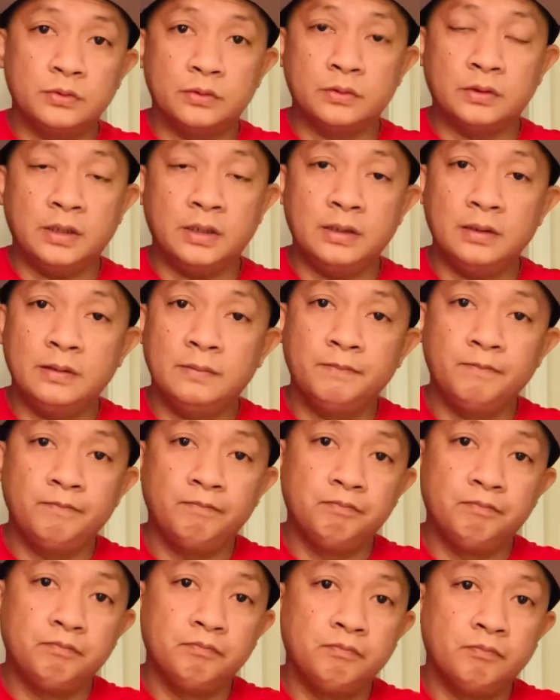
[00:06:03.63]
Okay?
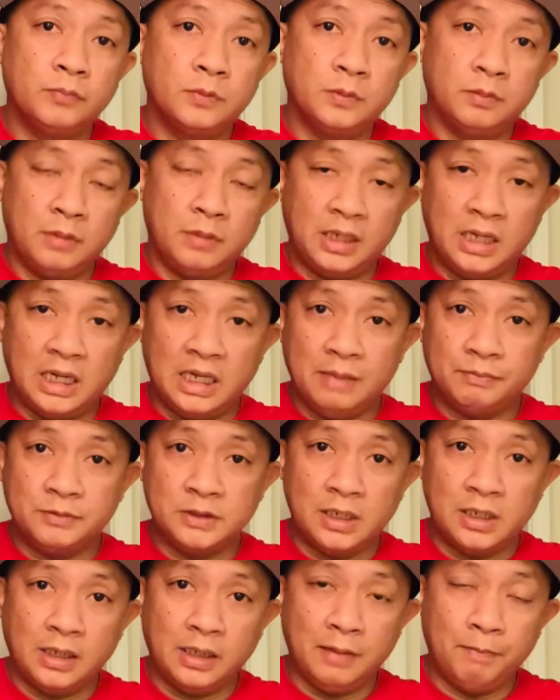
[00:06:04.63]
Maghanap
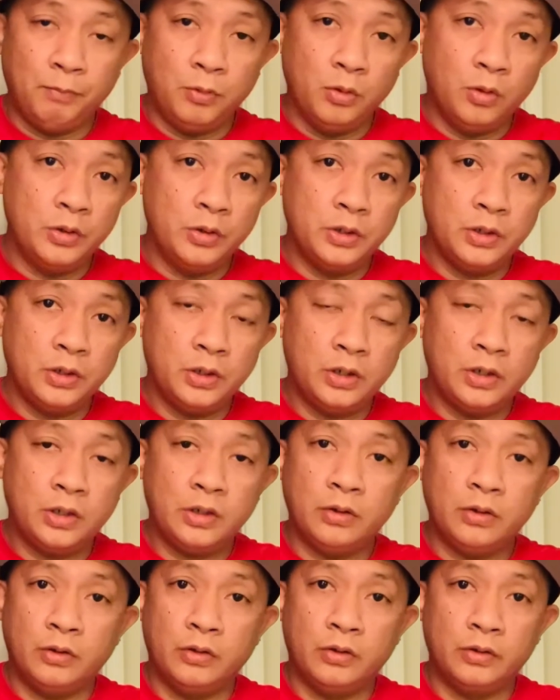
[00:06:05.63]
sila ng
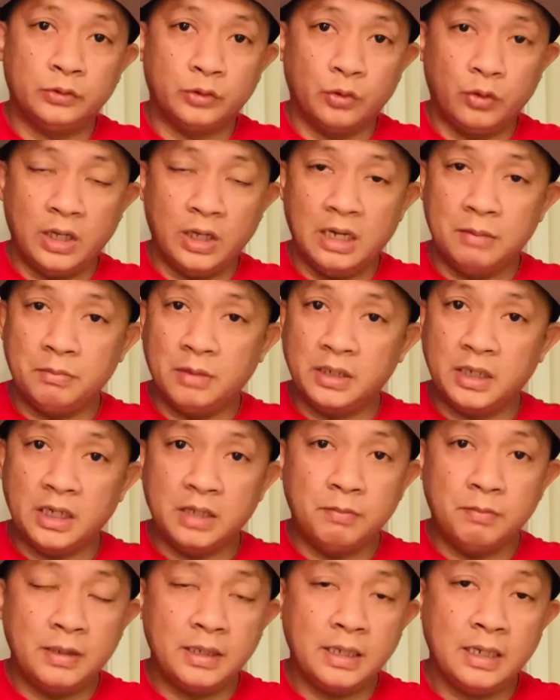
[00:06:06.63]
employer or through
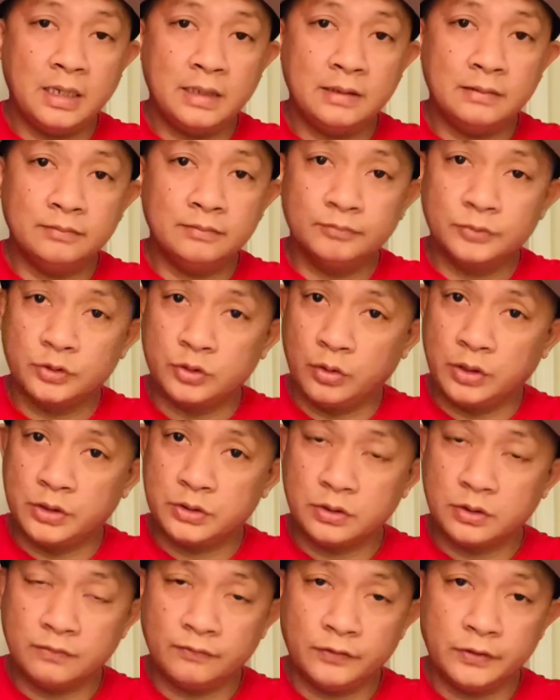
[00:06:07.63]
LMIA ba yan? So on and
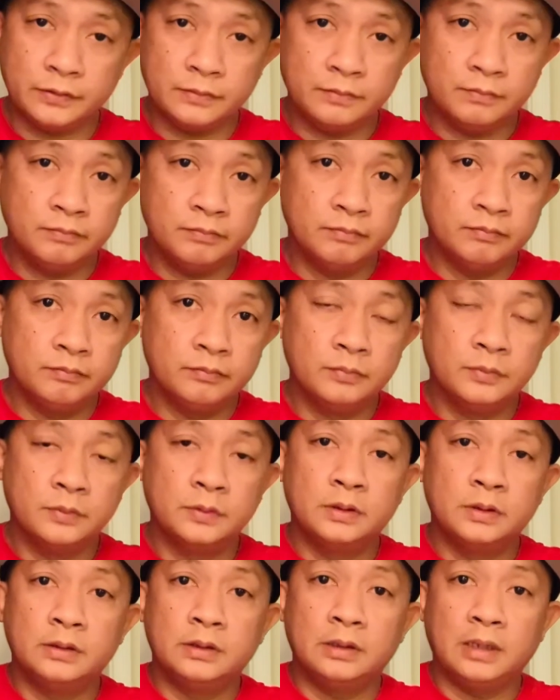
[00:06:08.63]
so forth
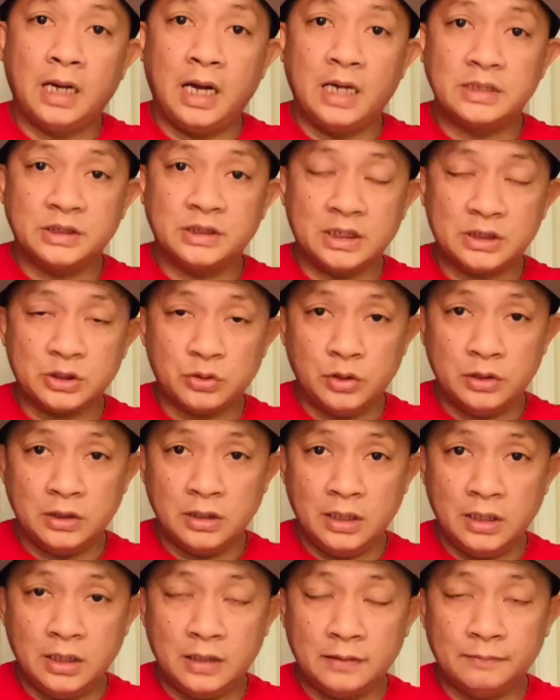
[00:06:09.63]
aasikasuhin ah,
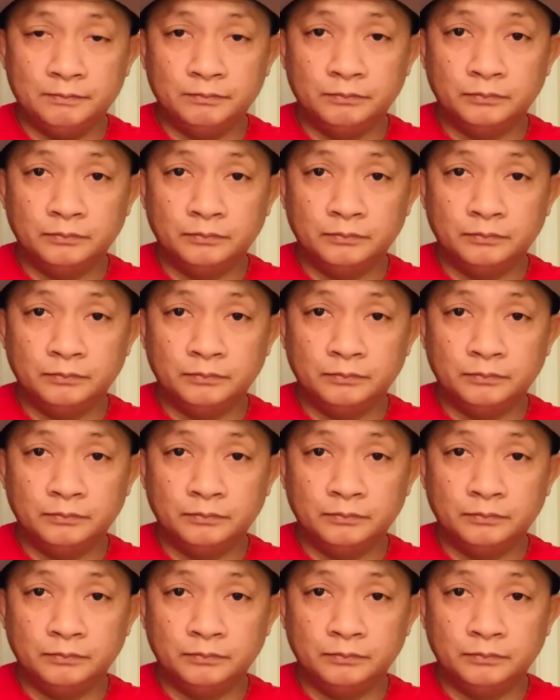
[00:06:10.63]
nila yan.